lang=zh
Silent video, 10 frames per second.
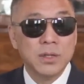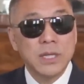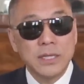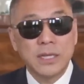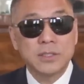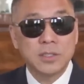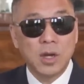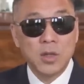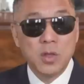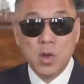大家知
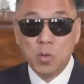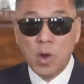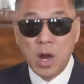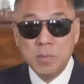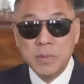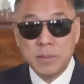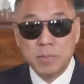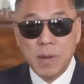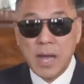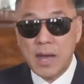道，王
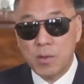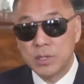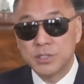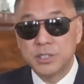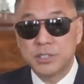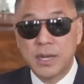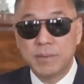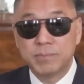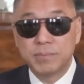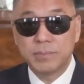敏怕王岐
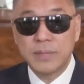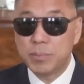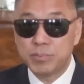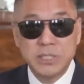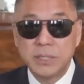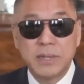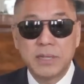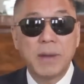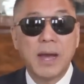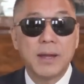山，他不是一般
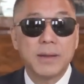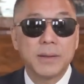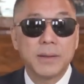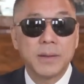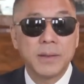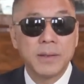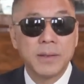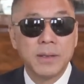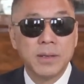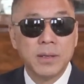的怕
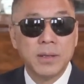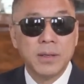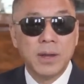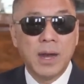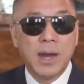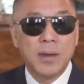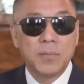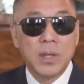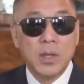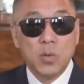啊，
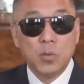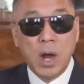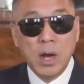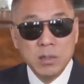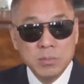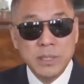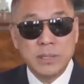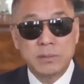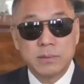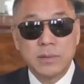王
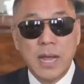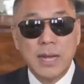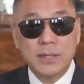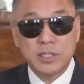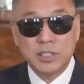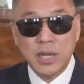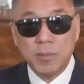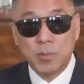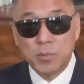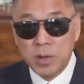敏。 他在
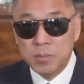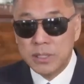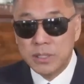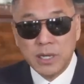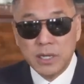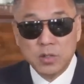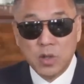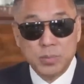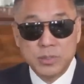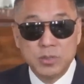下边，王敏一开始
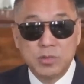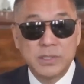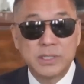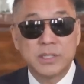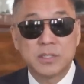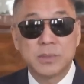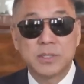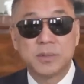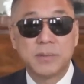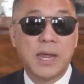搞不清楚王岐山什
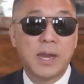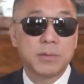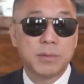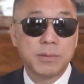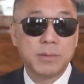么什么来头，